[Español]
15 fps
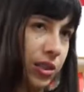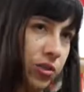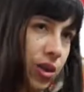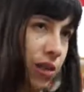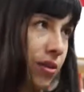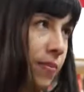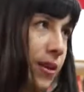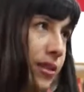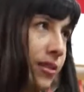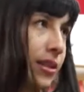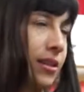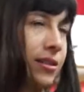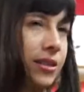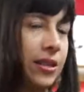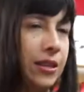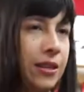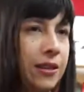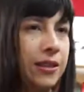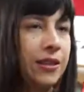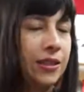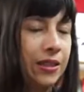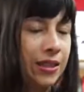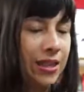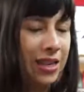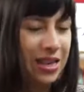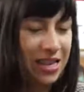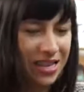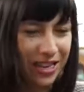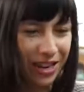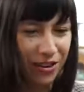a estudiar una maestría en cine
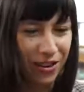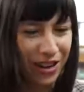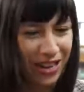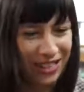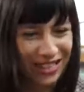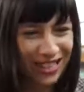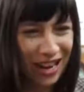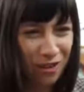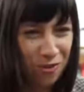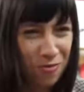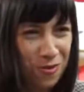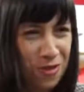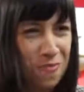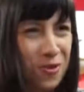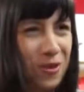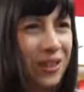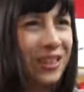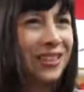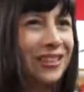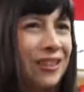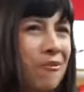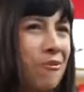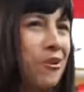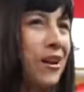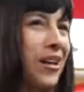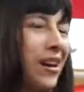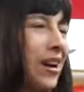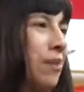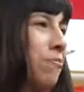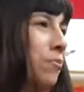y creo que en el cine algo muy importante es el fuera
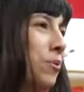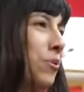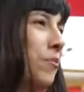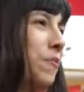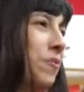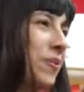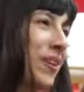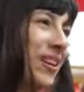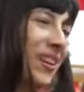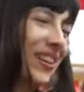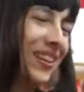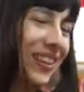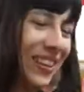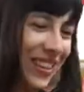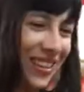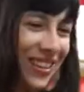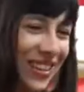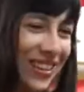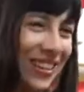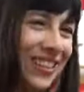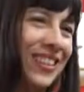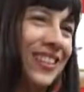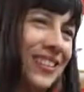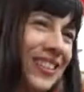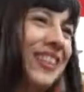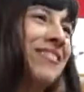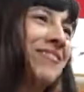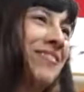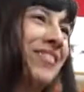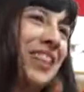de campo. Y,
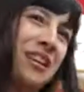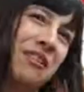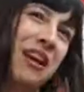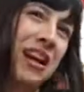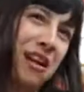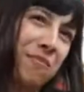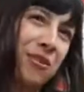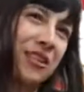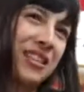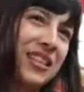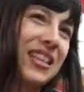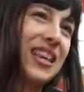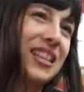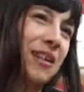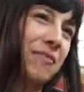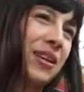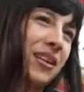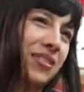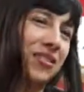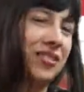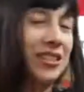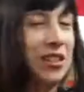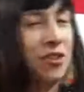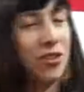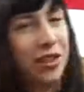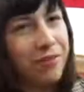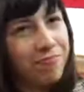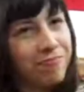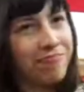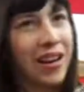sí, y en la poesía también, ¿no? Es lo que
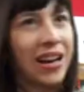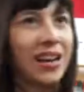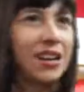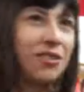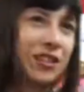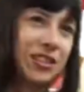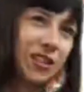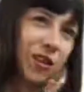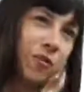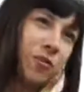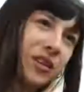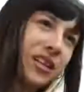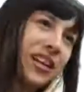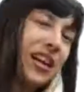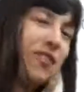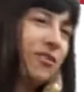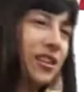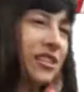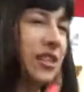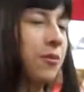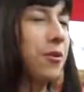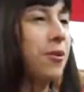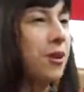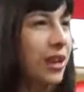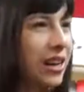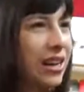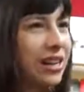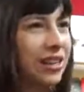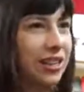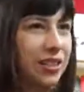más que lo que se comunica, lo que se
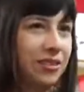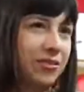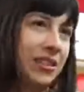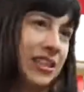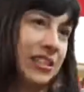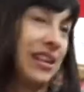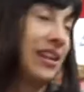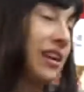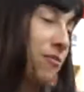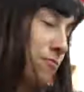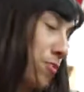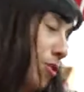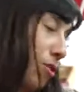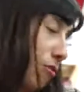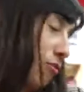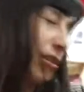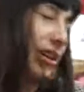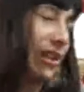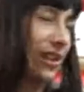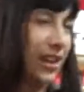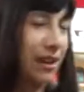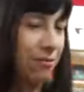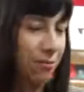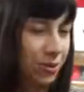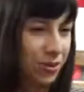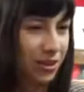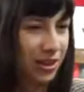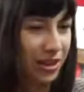evoca, y que sería un poco el fuera de campo.